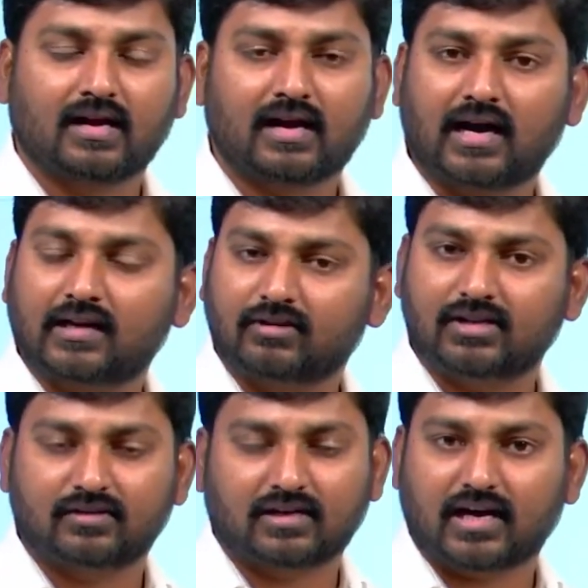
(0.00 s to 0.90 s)
కాలువలు
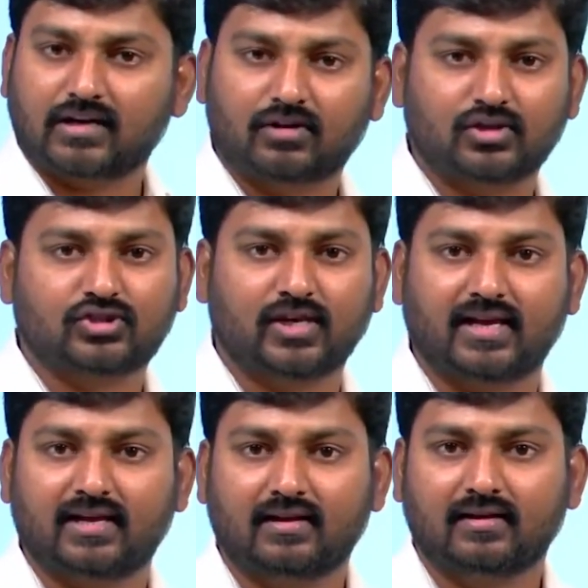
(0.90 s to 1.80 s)
కాలువలు
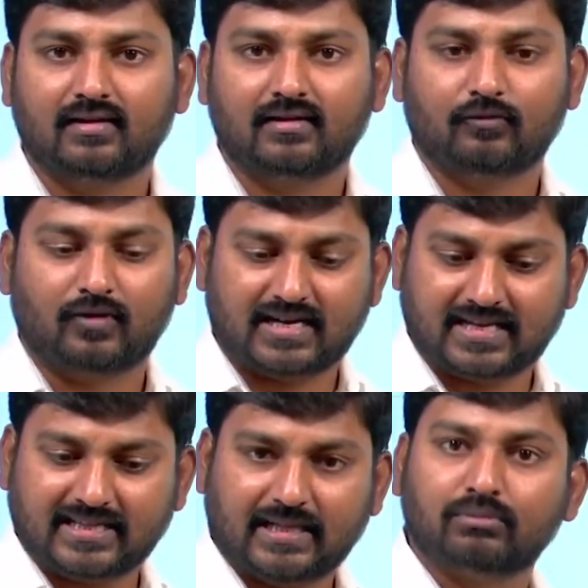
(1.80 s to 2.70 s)
వచ్చినాయి వాటి
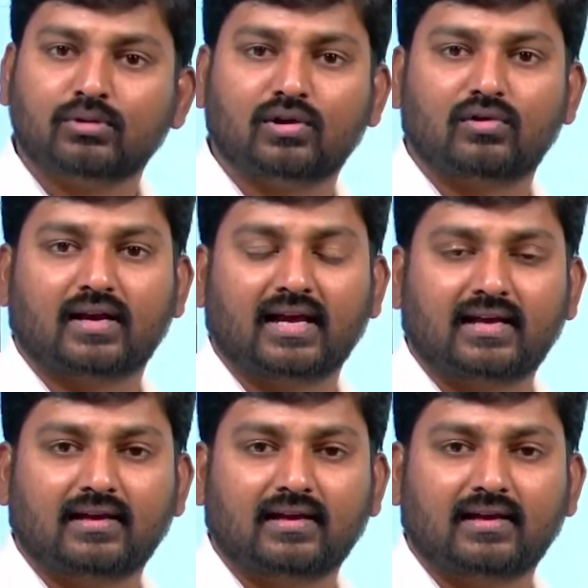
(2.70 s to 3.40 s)
కింద భూములు ఉన్నాయి